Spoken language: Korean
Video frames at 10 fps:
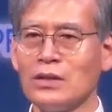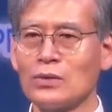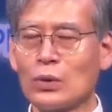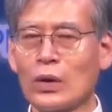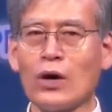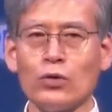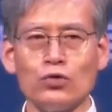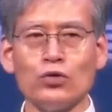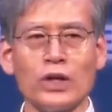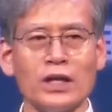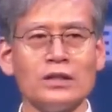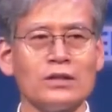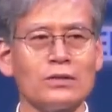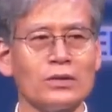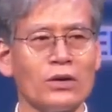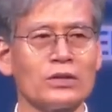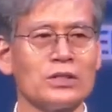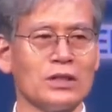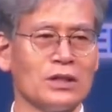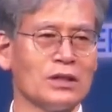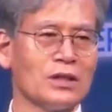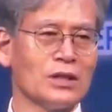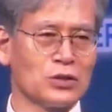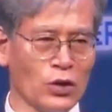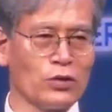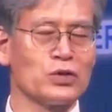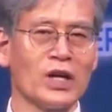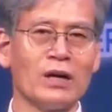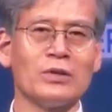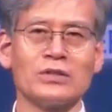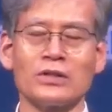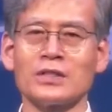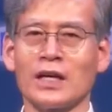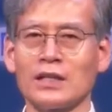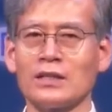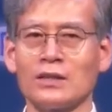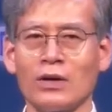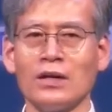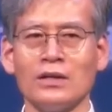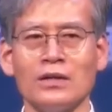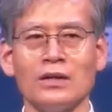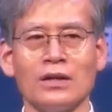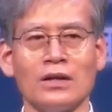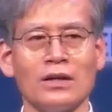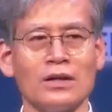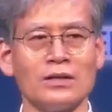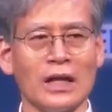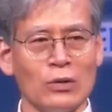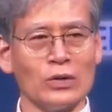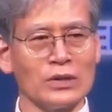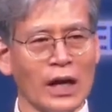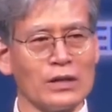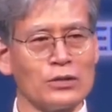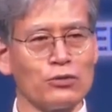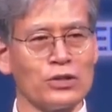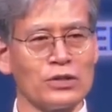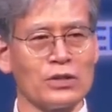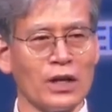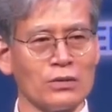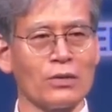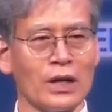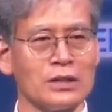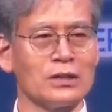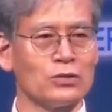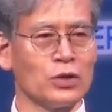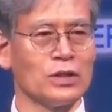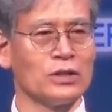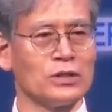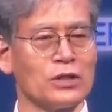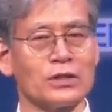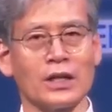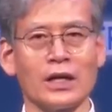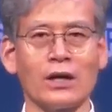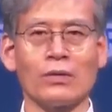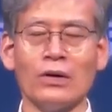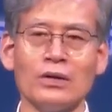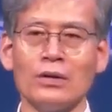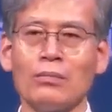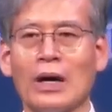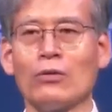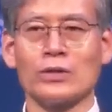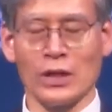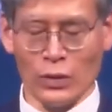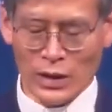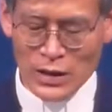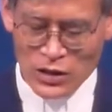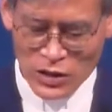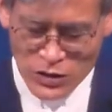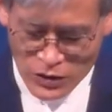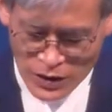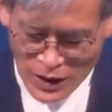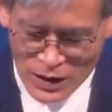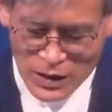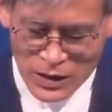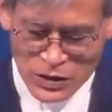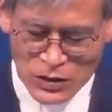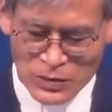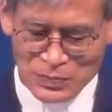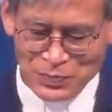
돌아온 유대인들도 역시 정죄하면서 자기들과 어, 내용은 다를 수 있으나 똑같은 죄를 지었다라고 바울 사도가 이제 지적을 하게 되지요.